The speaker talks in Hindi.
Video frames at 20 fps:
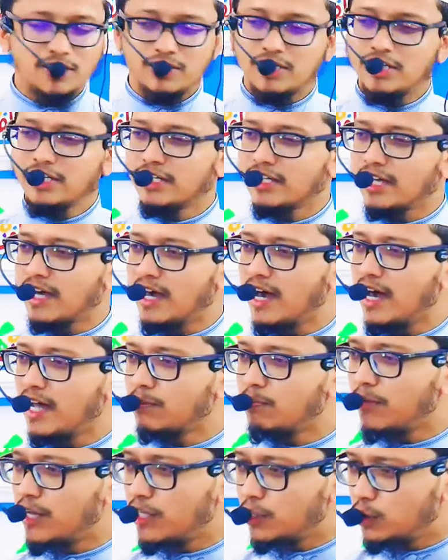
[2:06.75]
जिनके
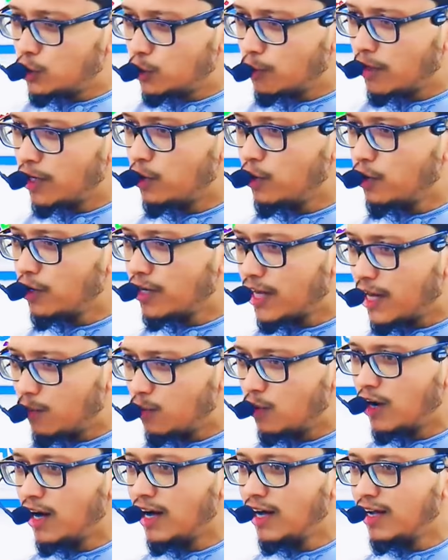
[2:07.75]
हाथ में अंजुमनों के
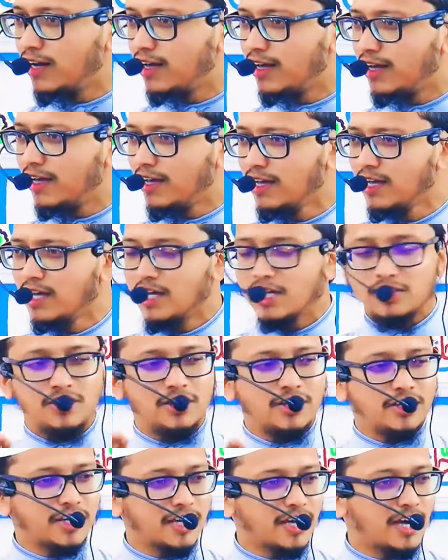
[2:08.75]
अमवाल हैं
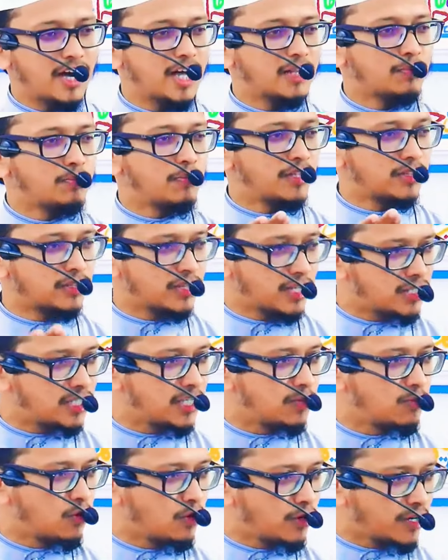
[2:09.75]
जिनके हाथ में
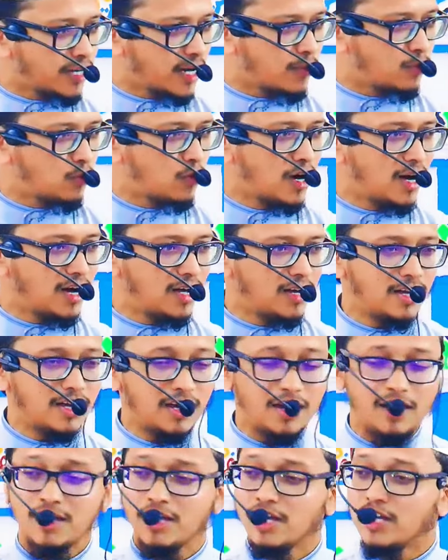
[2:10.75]
तंजीमों के अमवाल
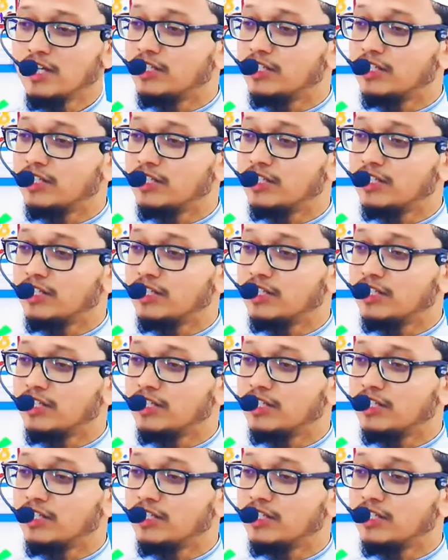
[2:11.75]
हैं